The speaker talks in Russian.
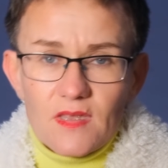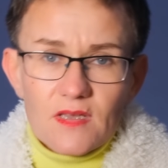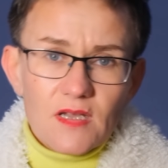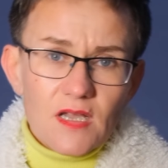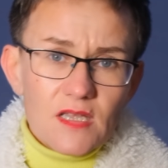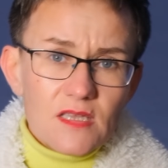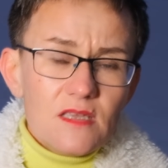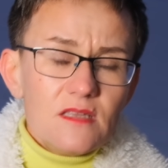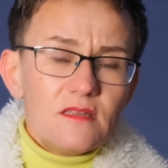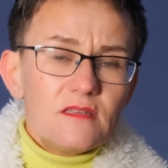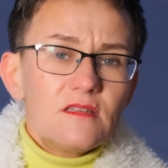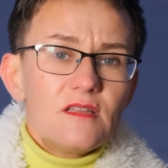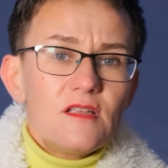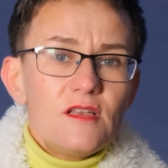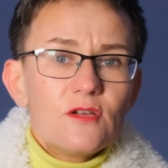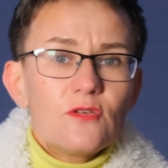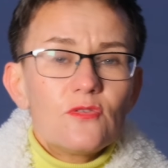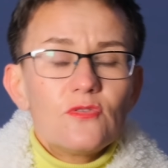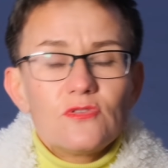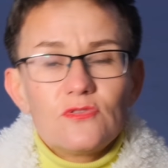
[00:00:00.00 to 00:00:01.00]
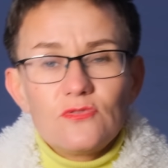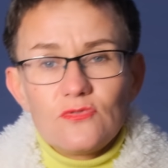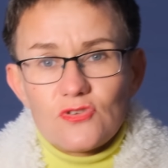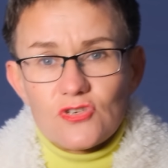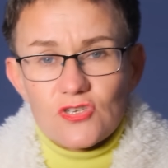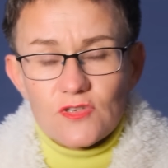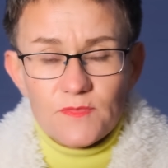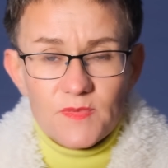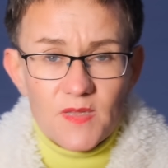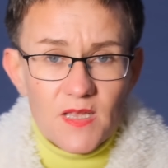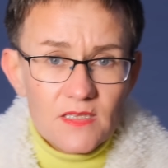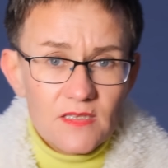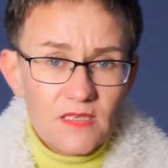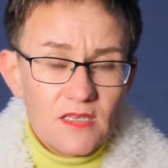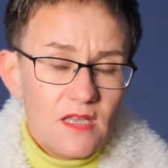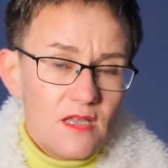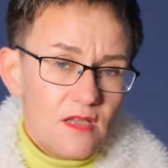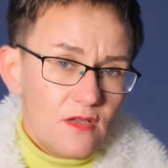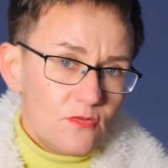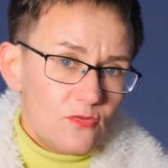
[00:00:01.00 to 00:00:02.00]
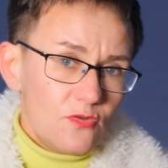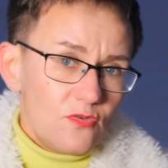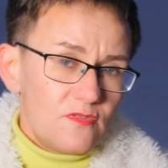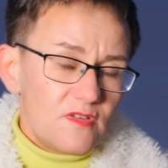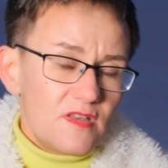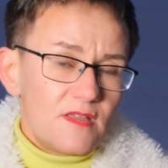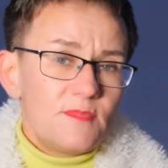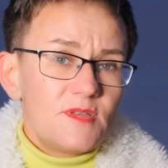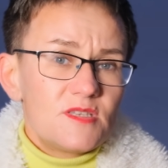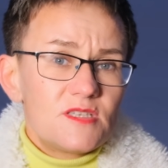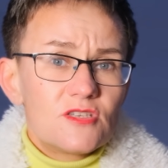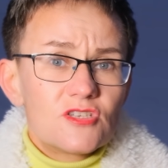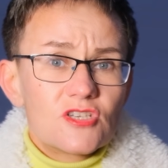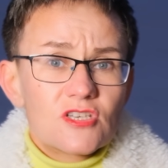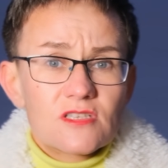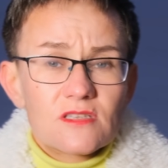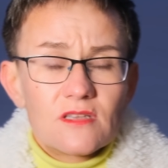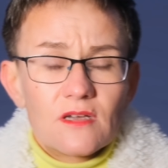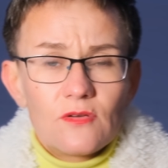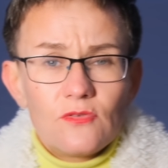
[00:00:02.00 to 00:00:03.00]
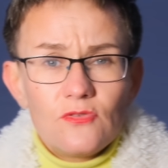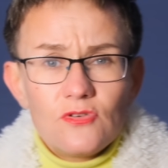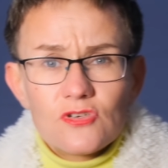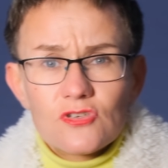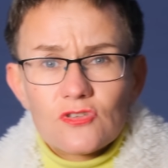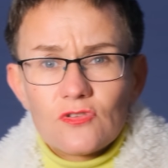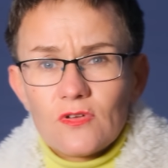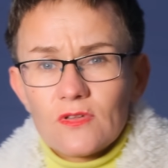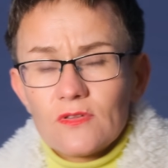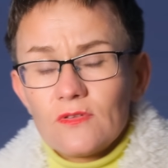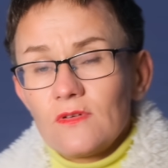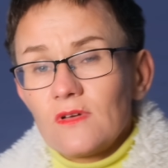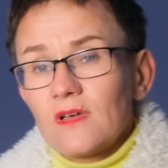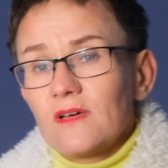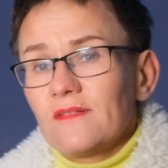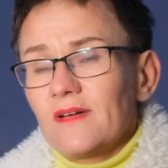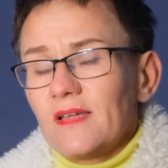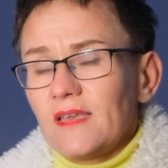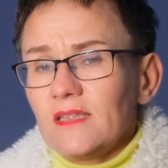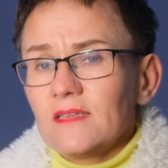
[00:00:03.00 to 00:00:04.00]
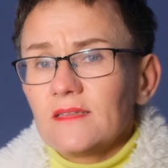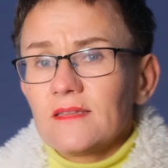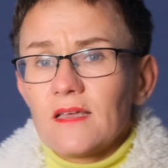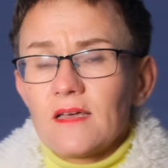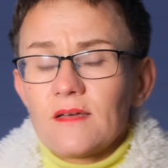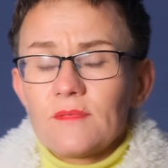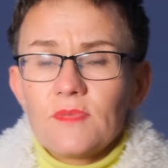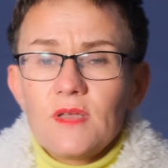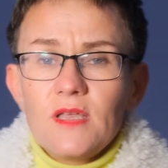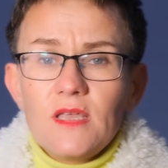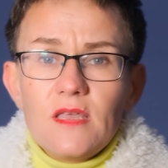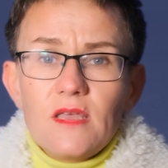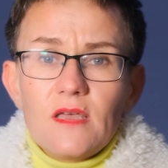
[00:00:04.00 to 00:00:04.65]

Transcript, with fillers: какие-то далеко идущие планы, но время сейчас такое, что оно говорит нам